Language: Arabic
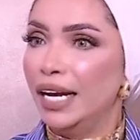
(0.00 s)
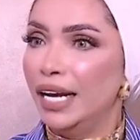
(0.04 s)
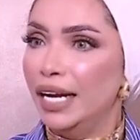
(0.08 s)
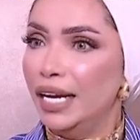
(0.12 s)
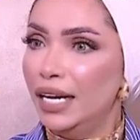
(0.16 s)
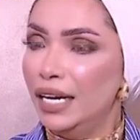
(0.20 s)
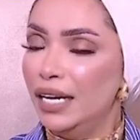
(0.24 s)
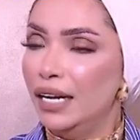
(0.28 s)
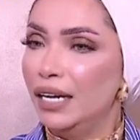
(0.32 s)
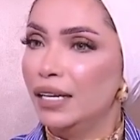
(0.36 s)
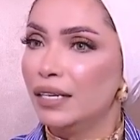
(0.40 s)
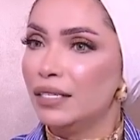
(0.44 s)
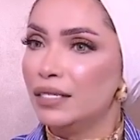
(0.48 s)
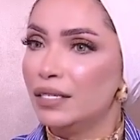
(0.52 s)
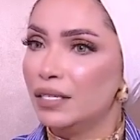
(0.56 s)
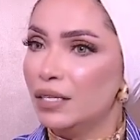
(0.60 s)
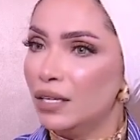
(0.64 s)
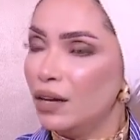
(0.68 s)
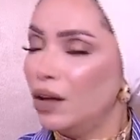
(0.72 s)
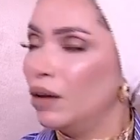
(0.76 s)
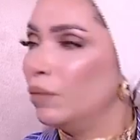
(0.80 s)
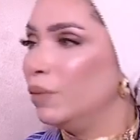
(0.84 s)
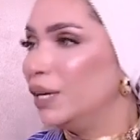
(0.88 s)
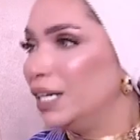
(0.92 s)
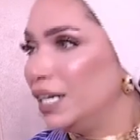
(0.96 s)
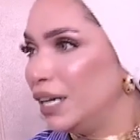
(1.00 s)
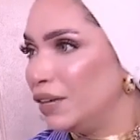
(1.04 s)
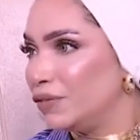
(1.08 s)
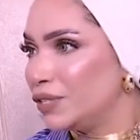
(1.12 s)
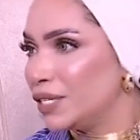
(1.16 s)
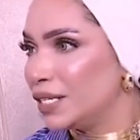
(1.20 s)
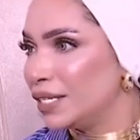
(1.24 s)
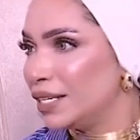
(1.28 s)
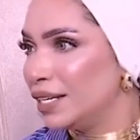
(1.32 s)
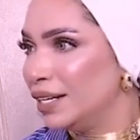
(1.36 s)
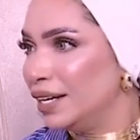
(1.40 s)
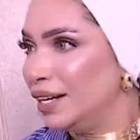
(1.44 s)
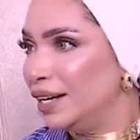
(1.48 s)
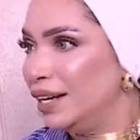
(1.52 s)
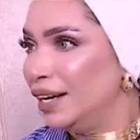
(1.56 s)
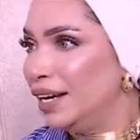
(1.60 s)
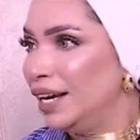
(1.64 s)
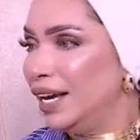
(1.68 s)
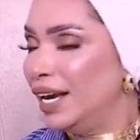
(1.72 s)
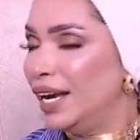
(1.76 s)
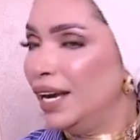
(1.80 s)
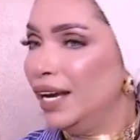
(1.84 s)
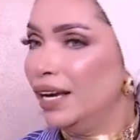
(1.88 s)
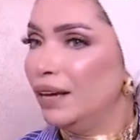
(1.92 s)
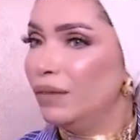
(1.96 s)
الثقه بالنفس
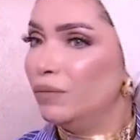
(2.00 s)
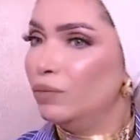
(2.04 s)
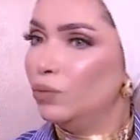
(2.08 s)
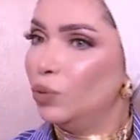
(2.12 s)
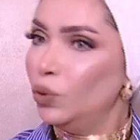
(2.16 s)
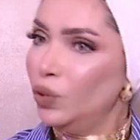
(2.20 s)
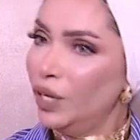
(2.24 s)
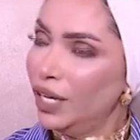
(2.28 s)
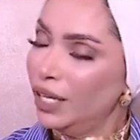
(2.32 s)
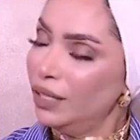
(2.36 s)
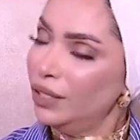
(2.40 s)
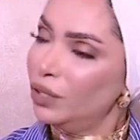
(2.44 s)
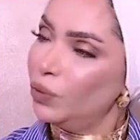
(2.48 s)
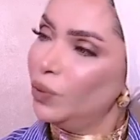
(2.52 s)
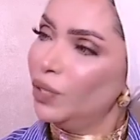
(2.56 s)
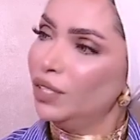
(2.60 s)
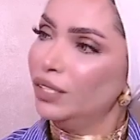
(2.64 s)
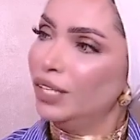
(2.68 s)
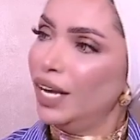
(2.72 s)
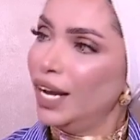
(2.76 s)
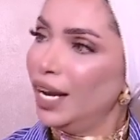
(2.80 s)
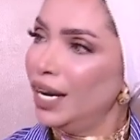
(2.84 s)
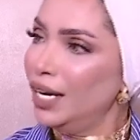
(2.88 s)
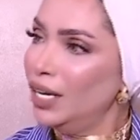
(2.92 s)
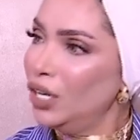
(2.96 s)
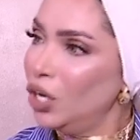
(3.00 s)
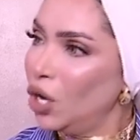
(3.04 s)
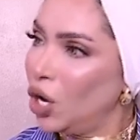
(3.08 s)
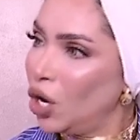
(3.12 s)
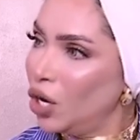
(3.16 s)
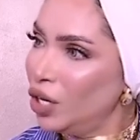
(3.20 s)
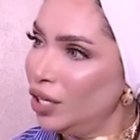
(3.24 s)
آه، تمام. ممكن توضح لنا